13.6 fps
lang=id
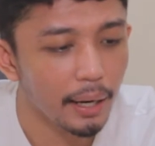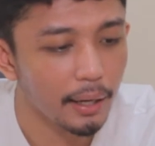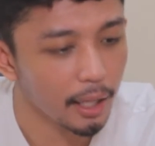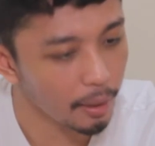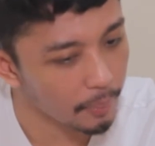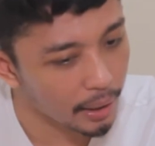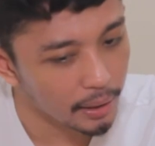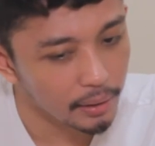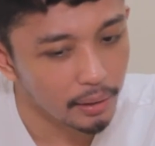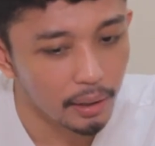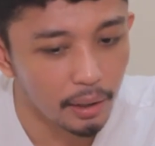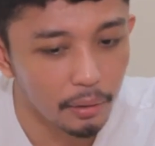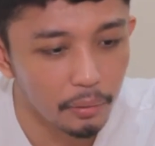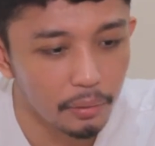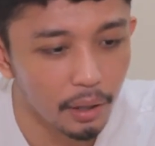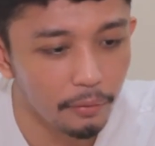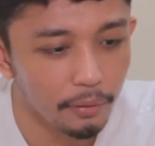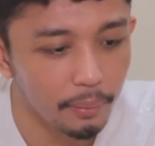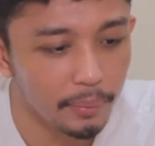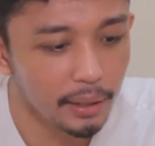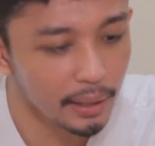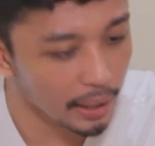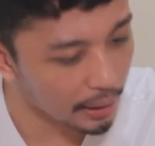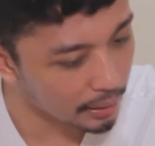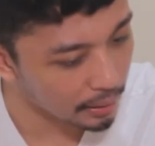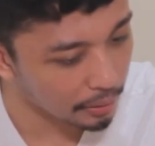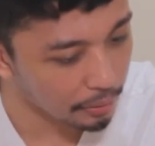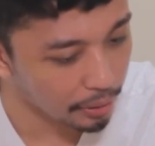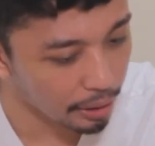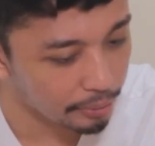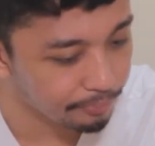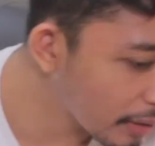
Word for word: aneh banget dan aku nggak familiar gitu ya